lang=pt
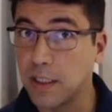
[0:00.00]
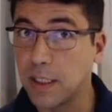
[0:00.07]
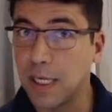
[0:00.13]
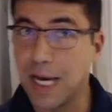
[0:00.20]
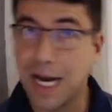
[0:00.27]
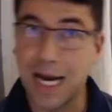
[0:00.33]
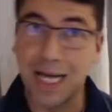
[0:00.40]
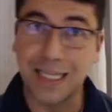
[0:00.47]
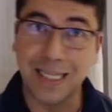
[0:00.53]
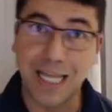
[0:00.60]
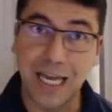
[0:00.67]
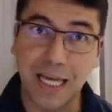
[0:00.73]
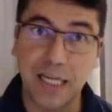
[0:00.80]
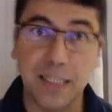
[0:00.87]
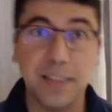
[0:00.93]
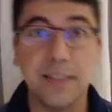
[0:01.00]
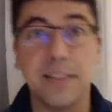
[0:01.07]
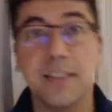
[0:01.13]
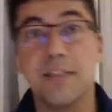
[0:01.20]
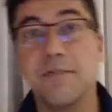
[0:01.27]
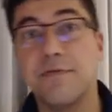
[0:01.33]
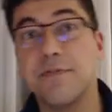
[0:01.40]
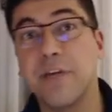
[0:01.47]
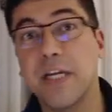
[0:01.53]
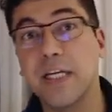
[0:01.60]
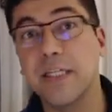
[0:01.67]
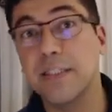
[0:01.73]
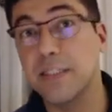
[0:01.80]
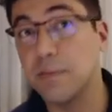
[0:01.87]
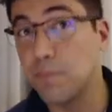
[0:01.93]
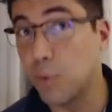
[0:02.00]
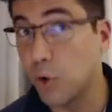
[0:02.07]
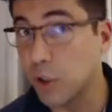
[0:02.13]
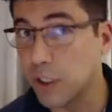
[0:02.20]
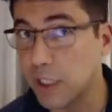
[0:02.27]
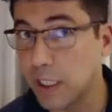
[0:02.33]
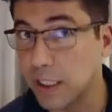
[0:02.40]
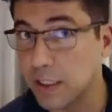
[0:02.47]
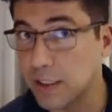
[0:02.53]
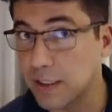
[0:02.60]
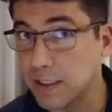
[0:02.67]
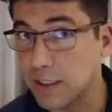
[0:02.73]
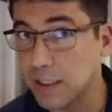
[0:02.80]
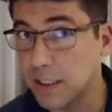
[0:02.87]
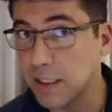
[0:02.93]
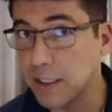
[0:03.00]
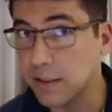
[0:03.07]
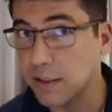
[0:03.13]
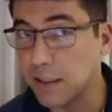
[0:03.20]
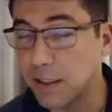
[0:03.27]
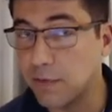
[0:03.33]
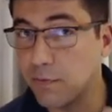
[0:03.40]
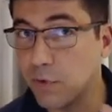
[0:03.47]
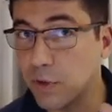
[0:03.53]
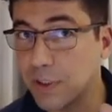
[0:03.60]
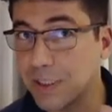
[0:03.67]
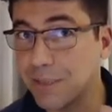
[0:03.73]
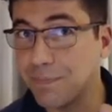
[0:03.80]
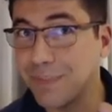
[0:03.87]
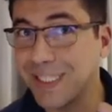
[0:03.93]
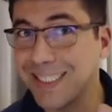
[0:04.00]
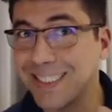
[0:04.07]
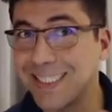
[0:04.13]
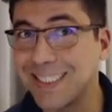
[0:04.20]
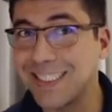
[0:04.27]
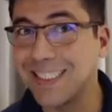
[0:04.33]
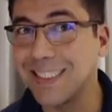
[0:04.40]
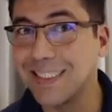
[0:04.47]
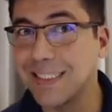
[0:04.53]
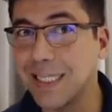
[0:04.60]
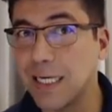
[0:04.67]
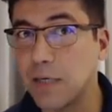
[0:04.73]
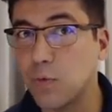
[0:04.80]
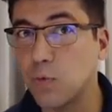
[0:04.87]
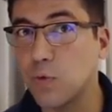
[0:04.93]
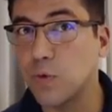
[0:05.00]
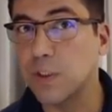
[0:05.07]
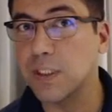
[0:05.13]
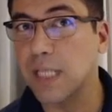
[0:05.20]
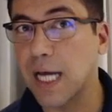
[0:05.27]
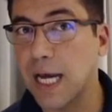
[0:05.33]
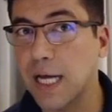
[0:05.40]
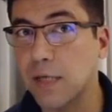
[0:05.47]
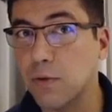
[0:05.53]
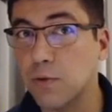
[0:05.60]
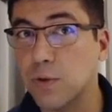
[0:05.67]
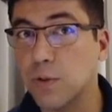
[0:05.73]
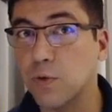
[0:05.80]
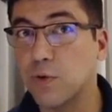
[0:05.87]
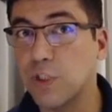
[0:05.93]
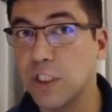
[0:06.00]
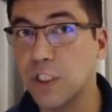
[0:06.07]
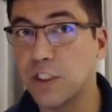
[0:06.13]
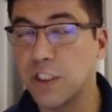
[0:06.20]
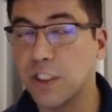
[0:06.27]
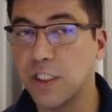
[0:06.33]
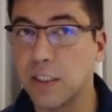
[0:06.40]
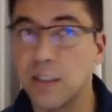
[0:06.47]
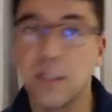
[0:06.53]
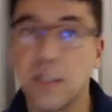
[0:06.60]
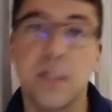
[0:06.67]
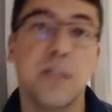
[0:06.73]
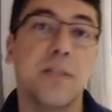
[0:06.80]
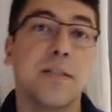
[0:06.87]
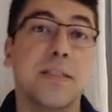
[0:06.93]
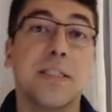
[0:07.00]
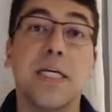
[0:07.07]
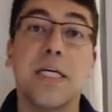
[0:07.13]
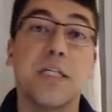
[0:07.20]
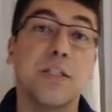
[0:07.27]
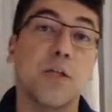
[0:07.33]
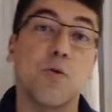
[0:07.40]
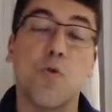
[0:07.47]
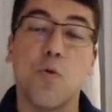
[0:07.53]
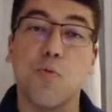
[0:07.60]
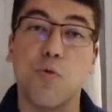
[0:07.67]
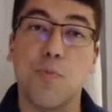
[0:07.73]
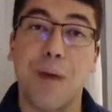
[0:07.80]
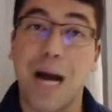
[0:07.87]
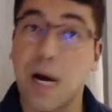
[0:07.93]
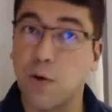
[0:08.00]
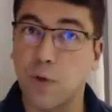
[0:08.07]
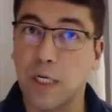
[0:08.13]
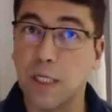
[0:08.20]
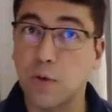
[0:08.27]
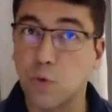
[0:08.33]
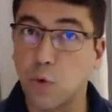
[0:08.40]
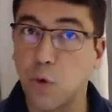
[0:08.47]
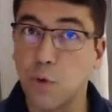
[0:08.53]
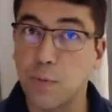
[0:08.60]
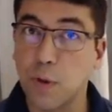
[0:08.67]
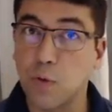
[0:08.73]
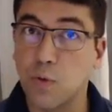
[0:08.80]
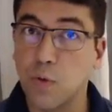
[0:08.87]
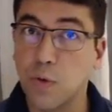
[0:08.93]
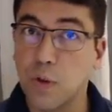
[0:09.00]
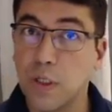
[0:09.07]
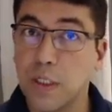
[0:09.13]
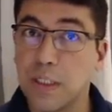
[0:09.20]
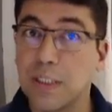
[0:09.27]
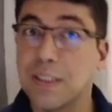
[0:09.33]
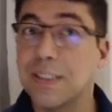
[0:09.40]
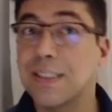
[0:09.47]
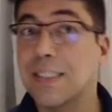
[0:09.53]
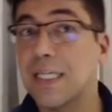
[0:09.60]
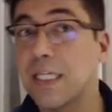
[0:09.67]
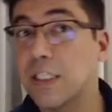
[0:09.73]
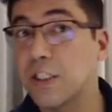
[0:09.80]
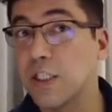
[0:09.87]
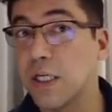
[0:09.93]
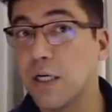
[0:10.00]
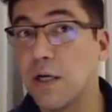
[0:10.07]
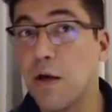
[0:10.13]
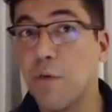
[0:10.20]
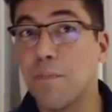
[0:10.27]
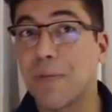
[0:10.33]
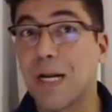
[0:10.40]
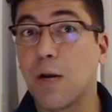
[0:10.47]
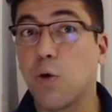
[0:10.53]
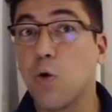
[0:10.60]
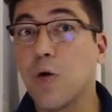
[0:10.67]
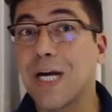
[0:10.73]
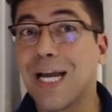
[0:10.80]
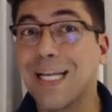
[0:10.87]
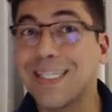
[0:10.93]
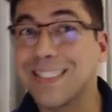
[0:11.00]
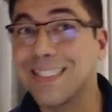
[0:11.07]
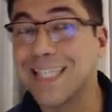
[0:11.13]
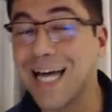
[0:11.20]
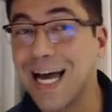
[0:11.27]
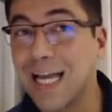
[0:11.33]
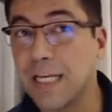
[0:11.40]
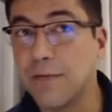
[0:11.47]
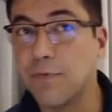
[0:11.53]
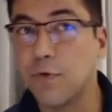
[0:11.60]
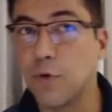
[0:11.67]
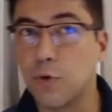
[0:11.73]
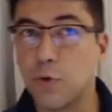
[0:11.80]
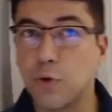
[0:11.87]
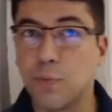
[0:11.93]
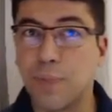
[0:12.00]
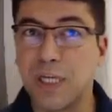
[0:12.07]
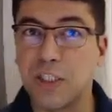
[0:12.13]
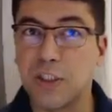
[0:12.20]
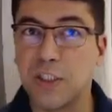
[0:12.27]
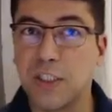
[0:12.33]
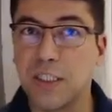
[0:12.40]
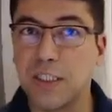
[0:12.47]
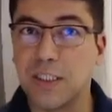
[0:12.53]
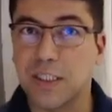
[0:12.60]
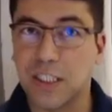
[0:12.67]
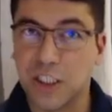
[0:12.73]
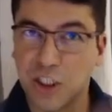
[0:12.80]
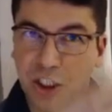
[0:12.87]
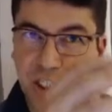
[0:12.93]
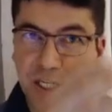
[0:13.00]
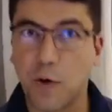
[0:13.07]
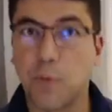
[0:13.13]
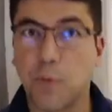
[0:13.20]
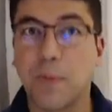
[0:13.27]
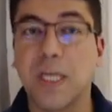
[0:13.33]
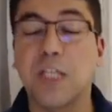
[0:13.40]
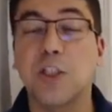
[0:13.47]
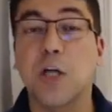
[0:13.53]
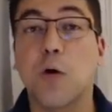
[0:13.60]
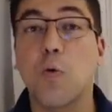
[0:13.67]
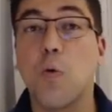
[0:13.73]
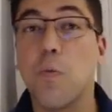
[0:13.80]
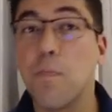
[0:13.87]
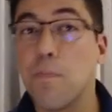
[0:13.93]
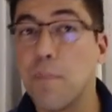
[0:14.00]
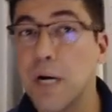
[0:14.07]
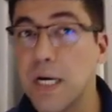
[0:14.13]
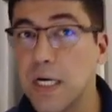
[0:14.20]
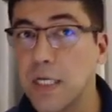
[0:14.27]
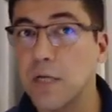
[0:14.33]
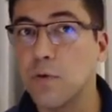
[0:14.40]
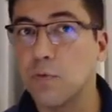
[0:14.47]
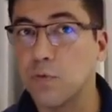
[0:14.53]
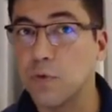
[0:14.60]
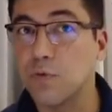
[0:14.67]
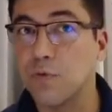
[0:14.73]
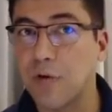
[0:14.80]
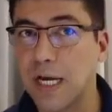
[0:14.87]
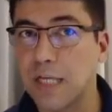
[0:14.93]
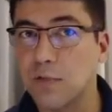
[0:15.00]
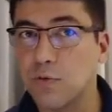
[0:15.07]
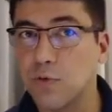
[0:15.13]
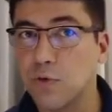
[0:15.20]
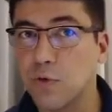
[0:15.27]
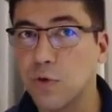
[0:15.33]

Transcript: artérias e veias importantes que você precisa usar no seu dia a dia, seja como marco anatômico, seja para localizar linfonodopatias que geralmente acompanham os vasos,